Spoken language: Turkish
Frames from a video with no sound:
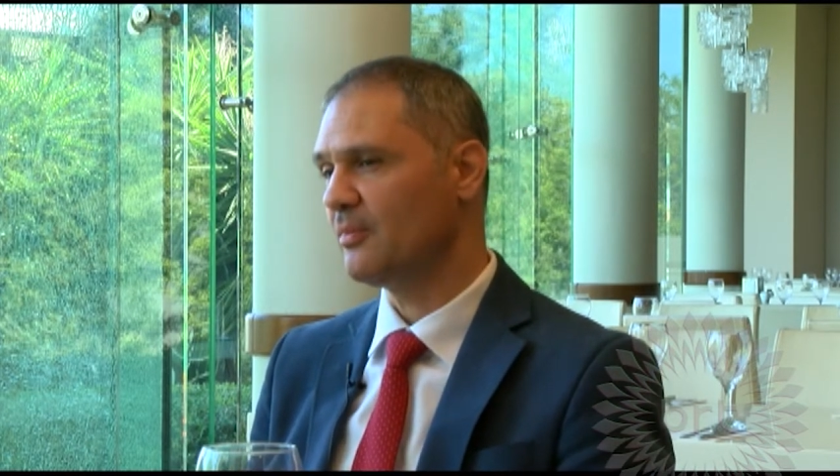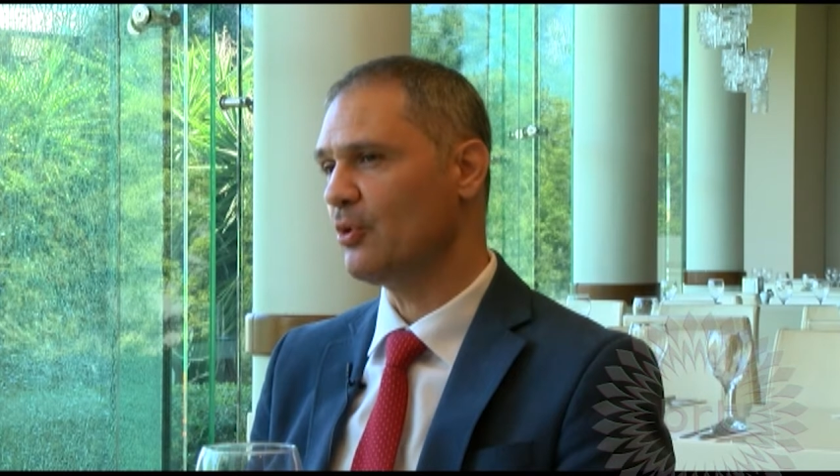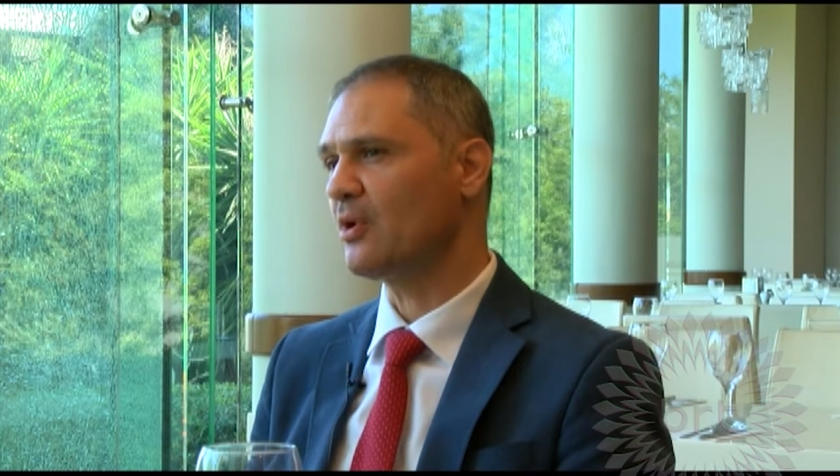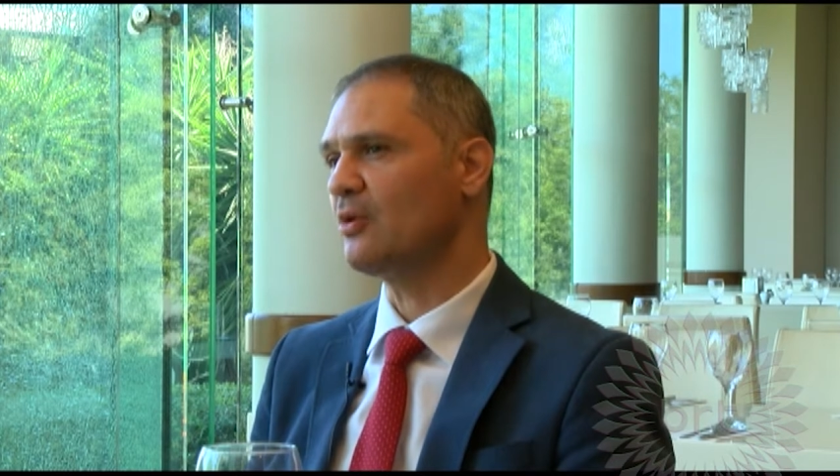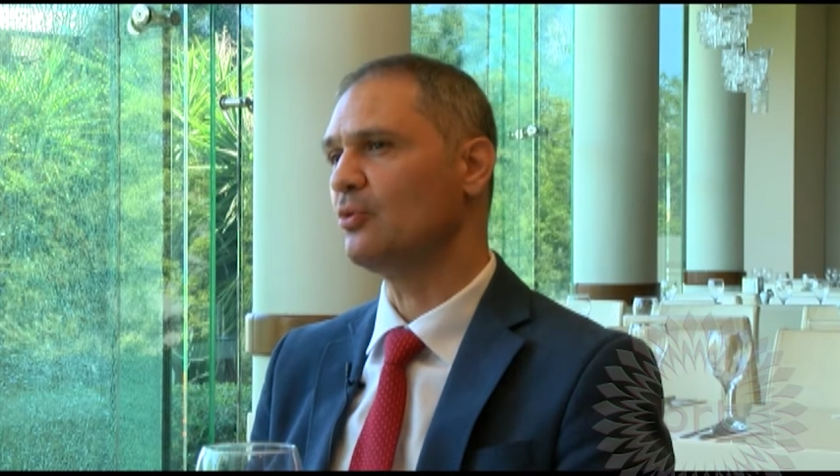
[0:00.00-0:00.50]
bir
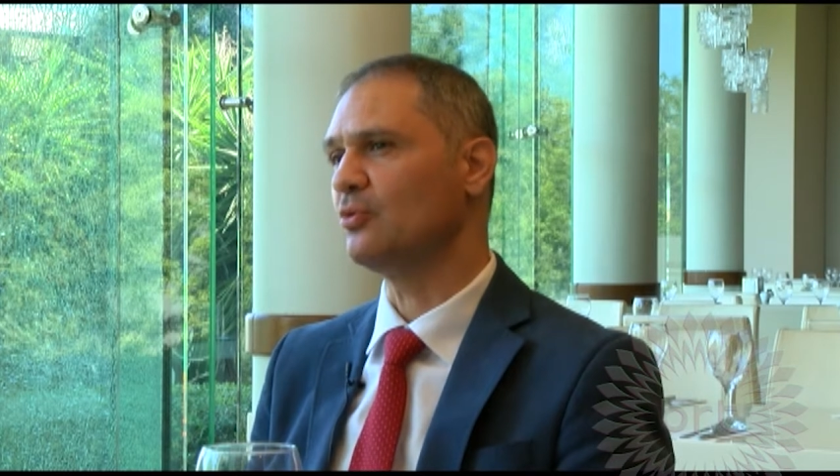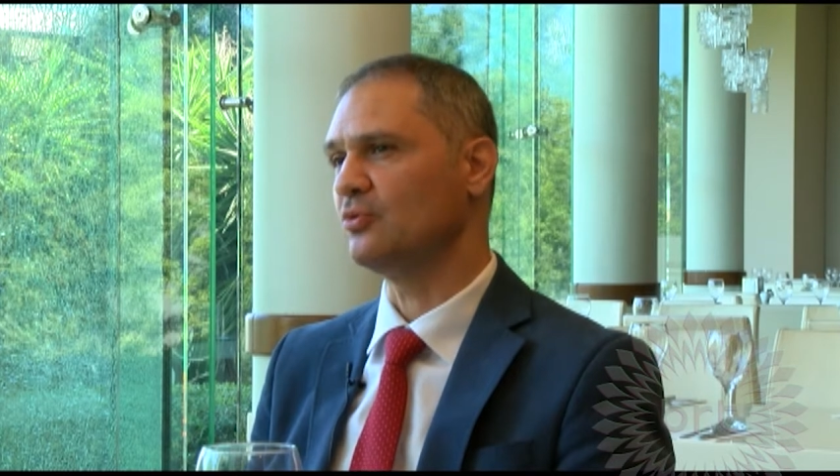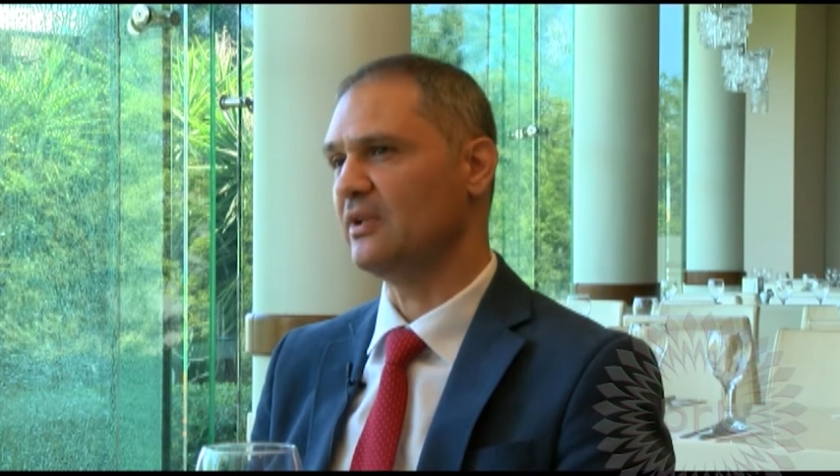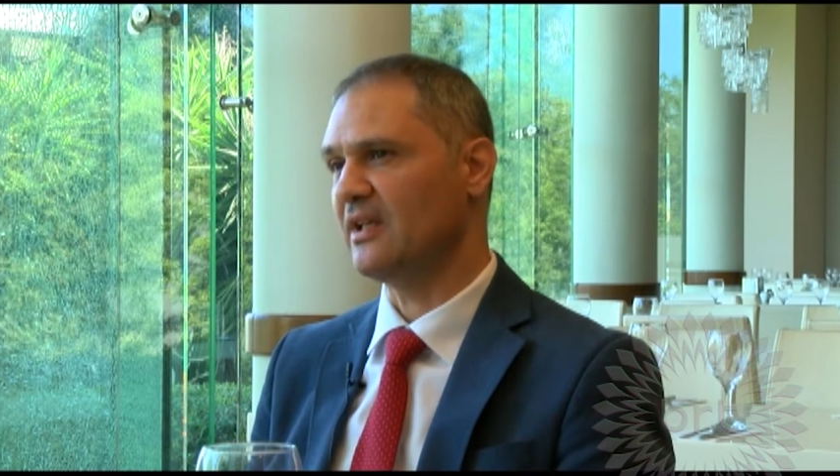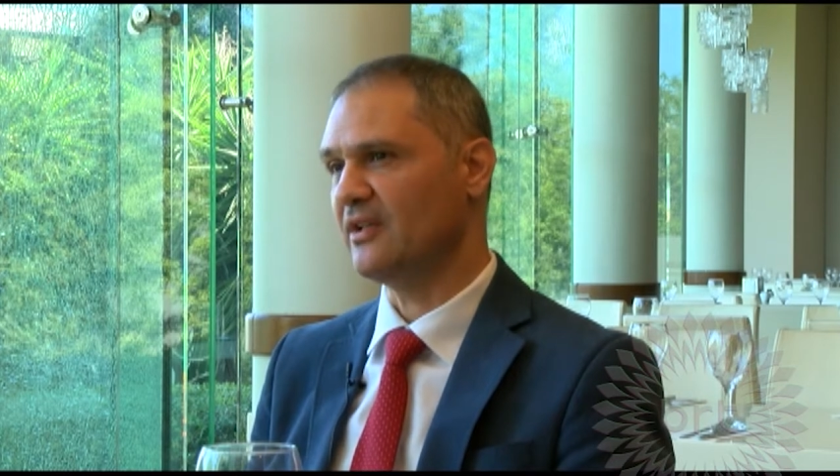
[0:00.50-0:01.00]
oran
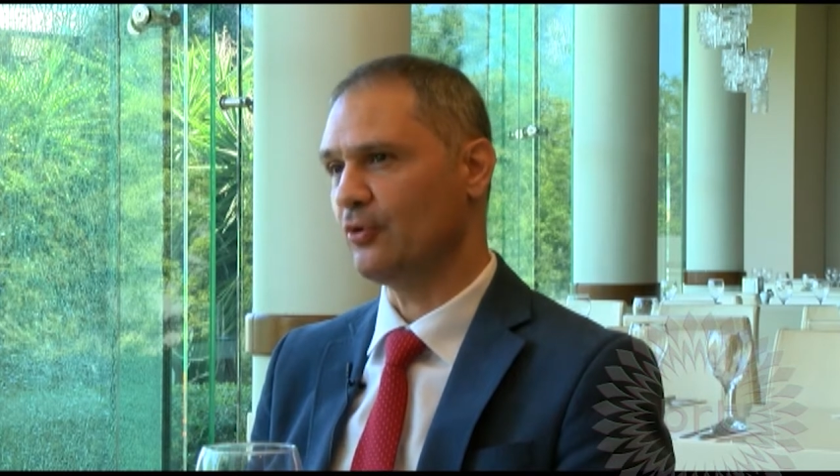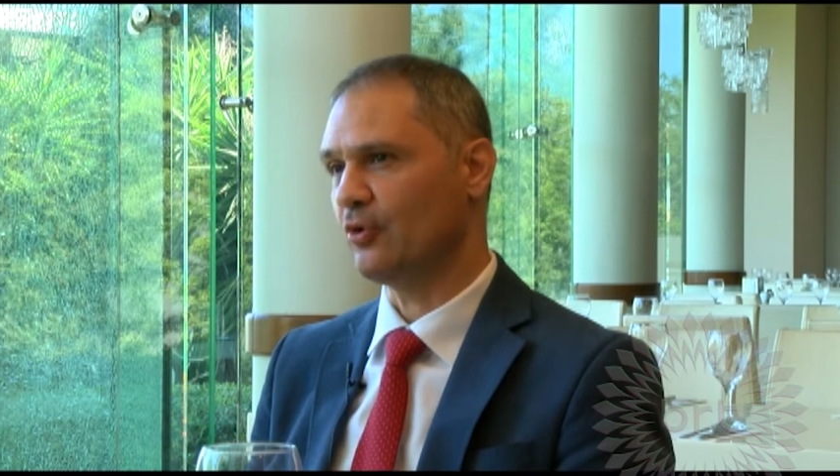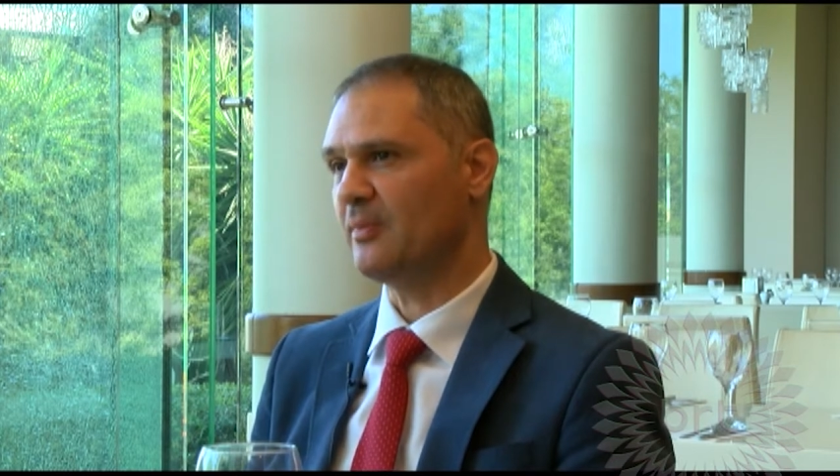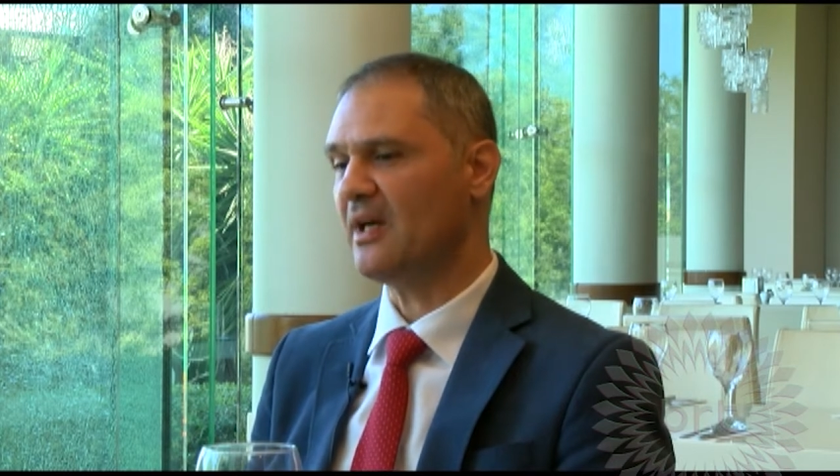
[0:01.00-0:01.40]
olduğunu değerlendiriyorum.